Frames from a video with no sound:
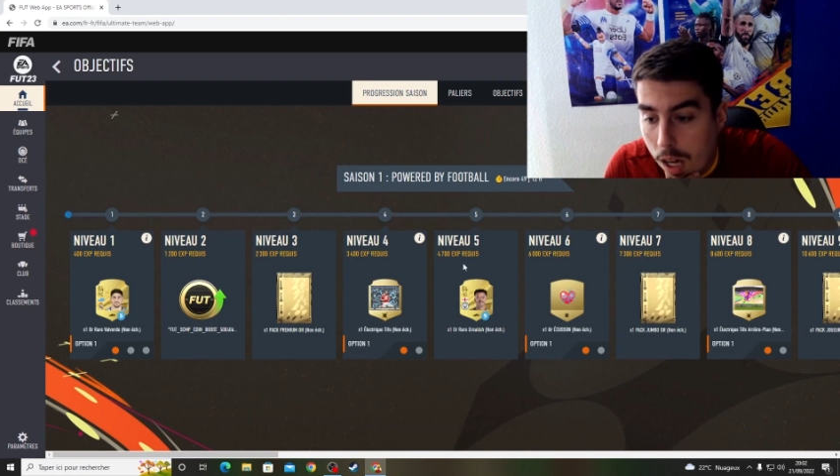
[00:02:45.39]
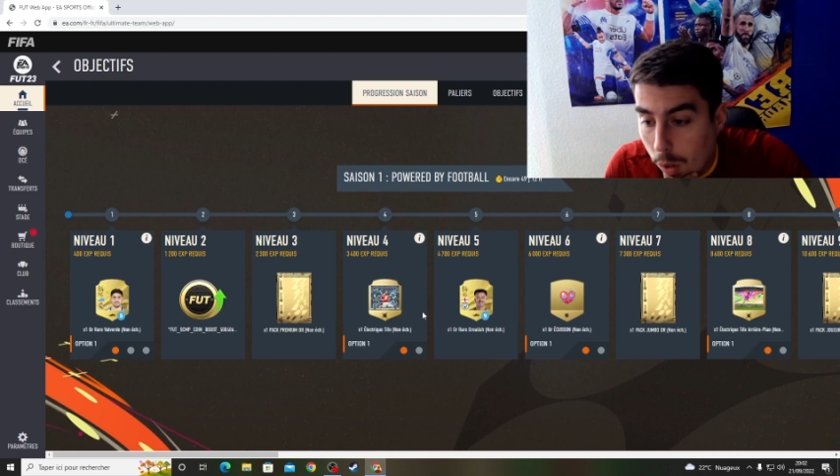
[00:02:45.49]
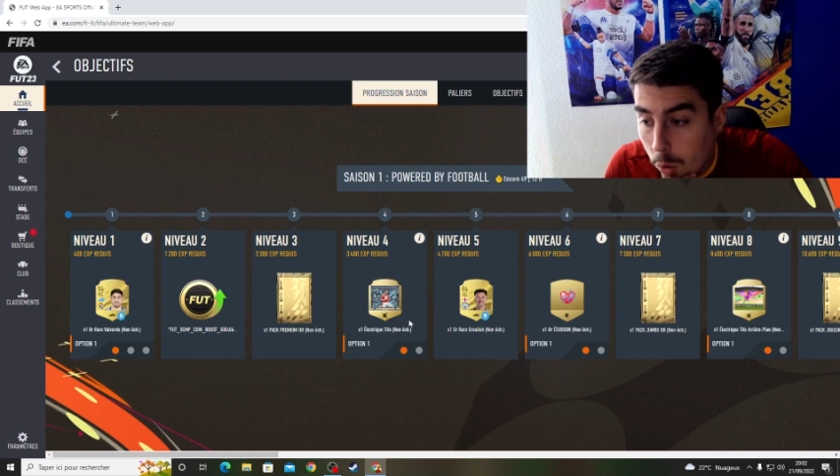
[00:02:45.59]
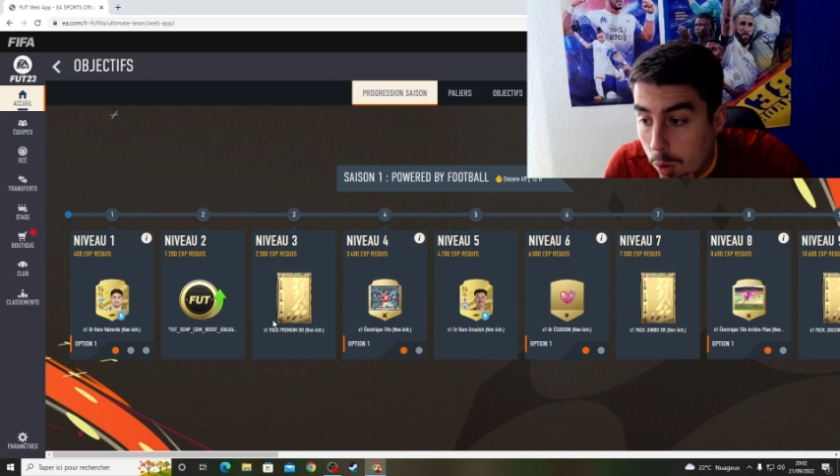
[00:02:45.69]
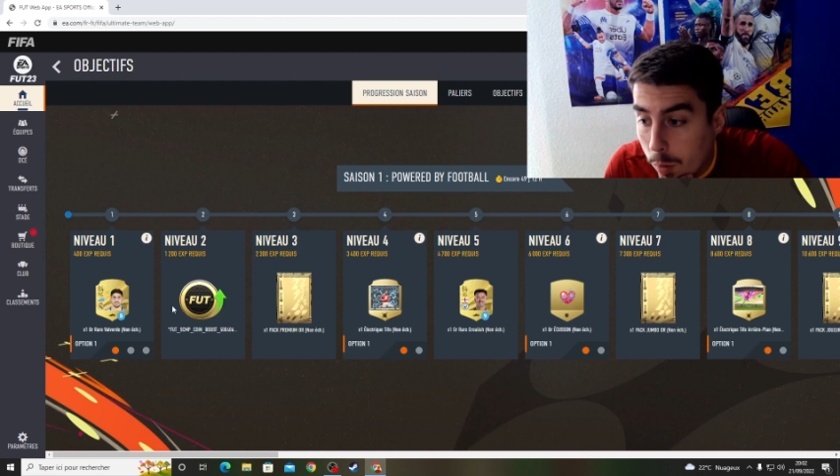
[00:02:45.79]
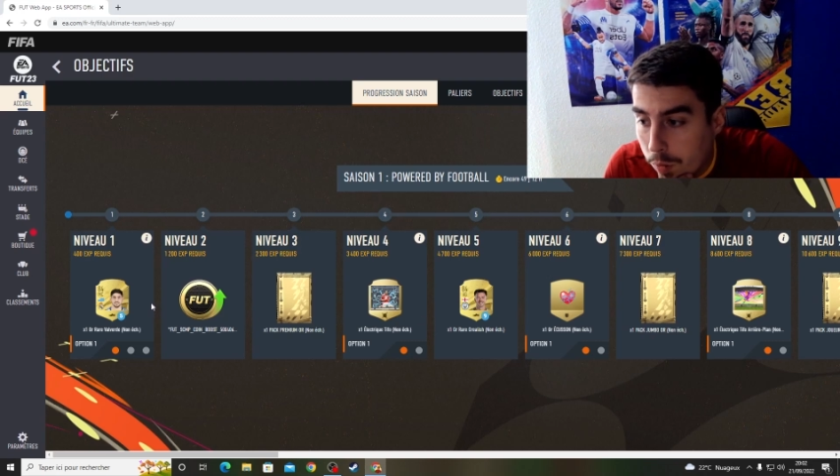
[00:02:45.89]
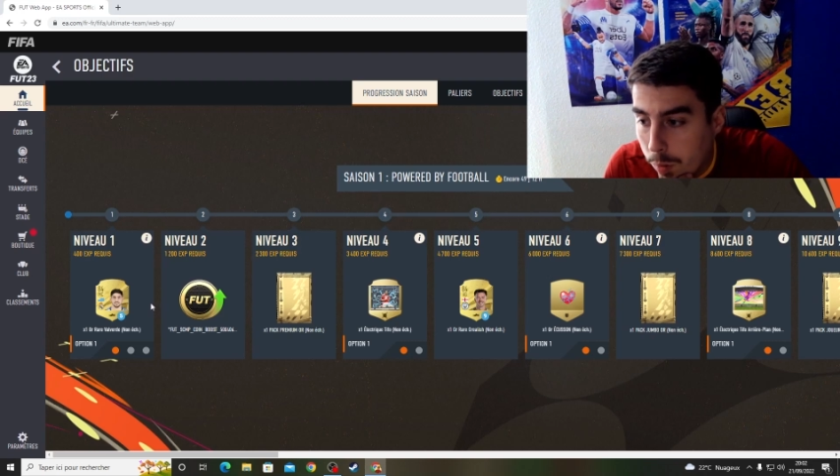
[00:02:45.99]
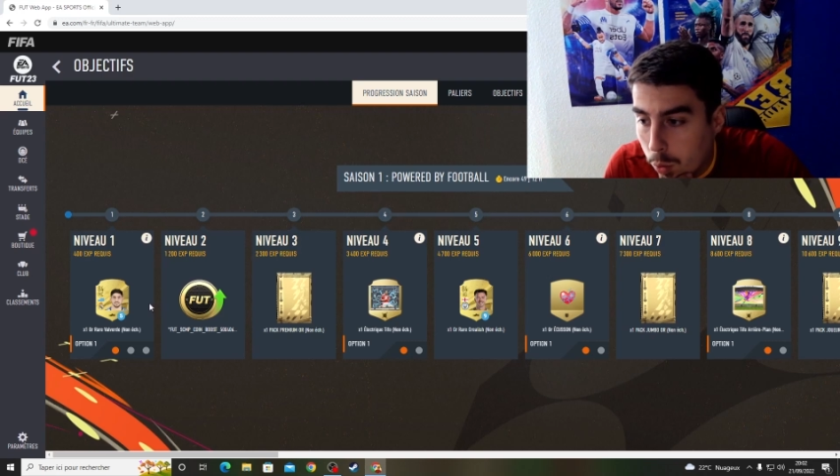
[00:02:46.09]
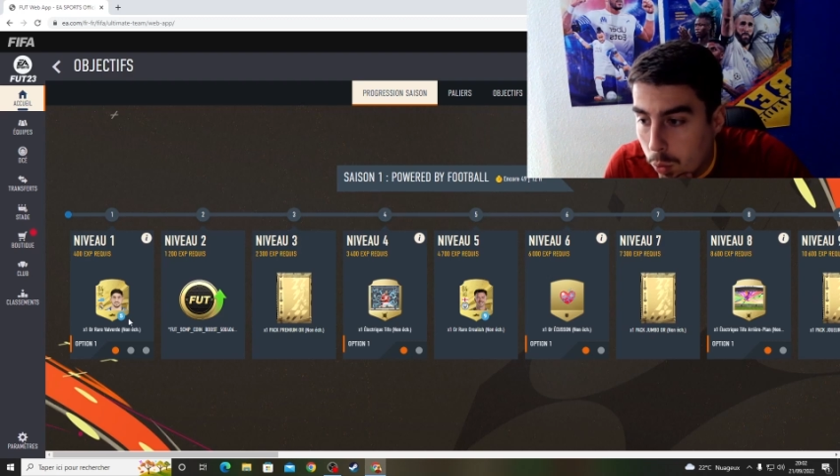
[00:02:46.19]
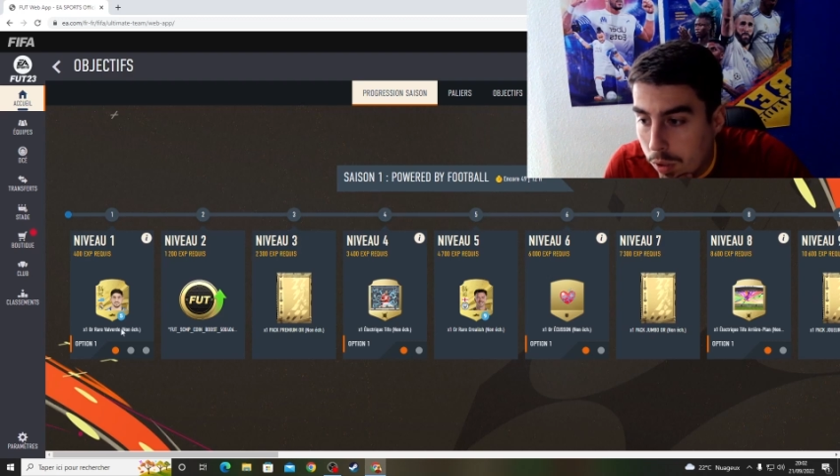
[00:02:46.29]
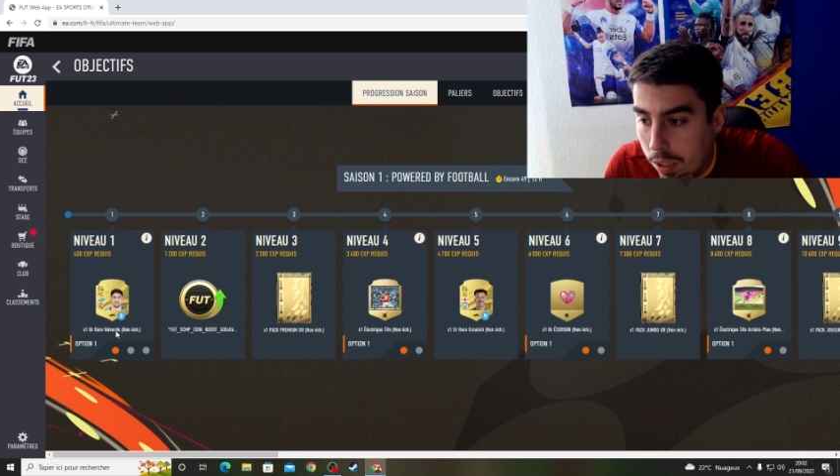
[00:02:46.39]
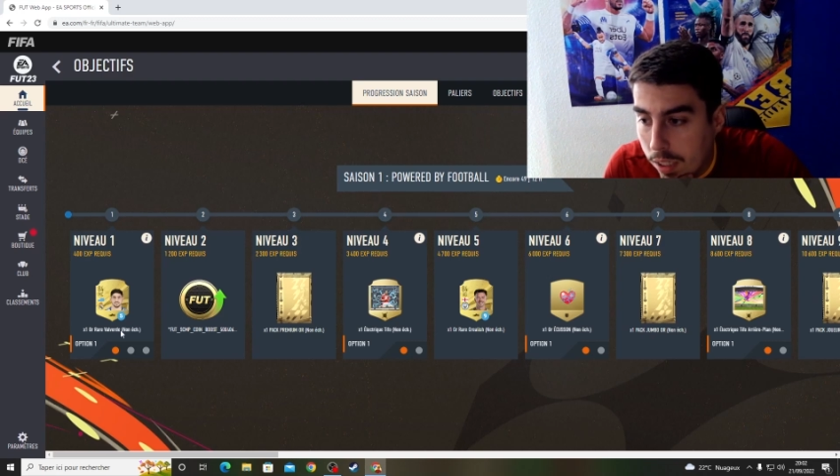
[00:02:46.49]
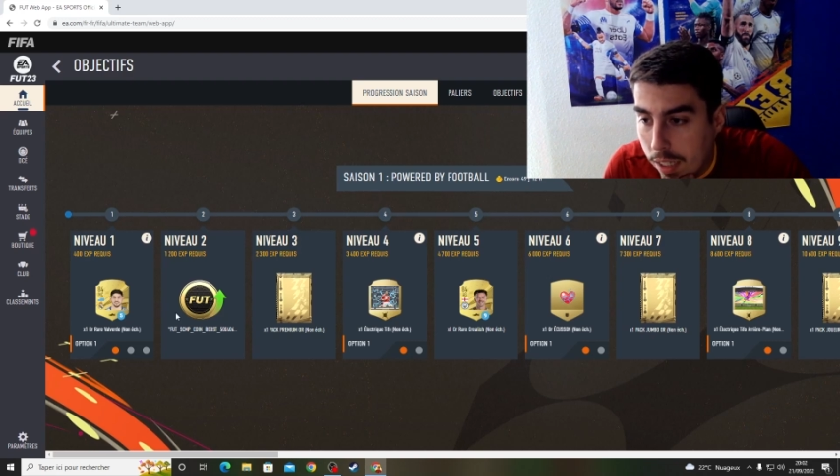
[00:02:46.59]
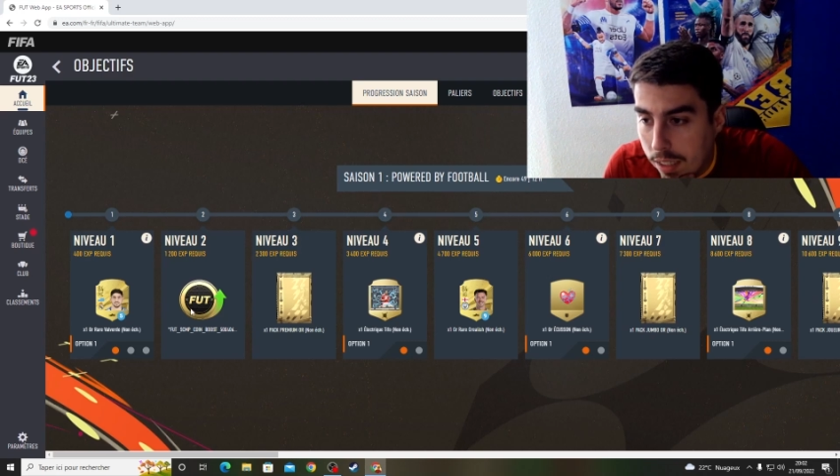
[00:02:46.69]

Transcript: Alors, comment on fait pour tourner